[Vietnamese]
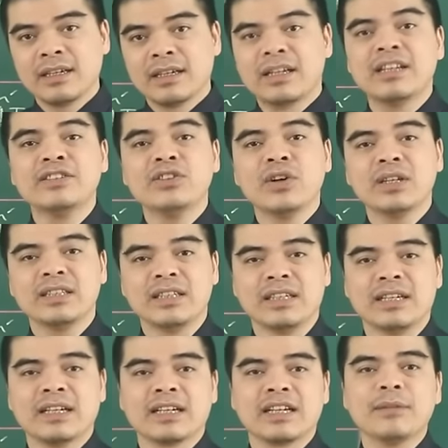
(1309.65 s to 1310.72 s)
khiến cho
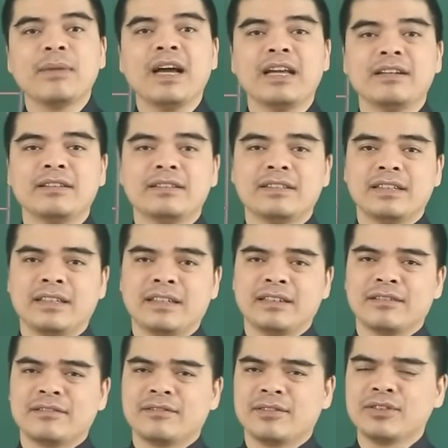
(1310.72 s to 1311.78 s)
các bạn
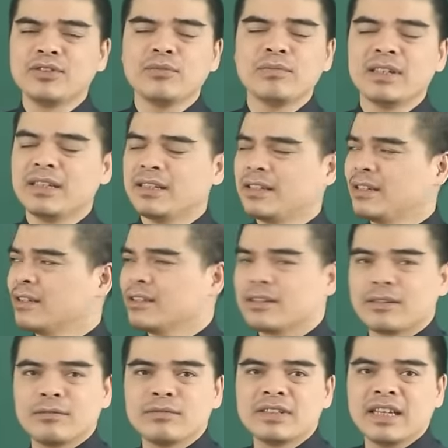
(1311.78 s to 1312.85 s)
nói chung ấy
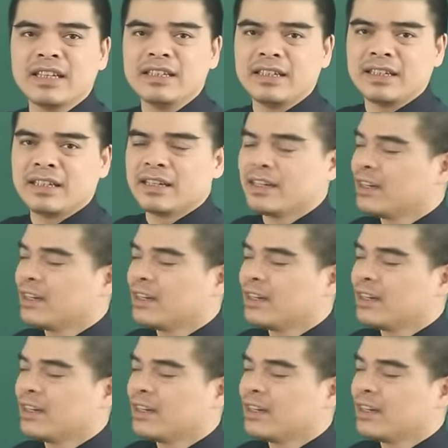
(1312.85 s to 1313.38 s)
cũng sẽ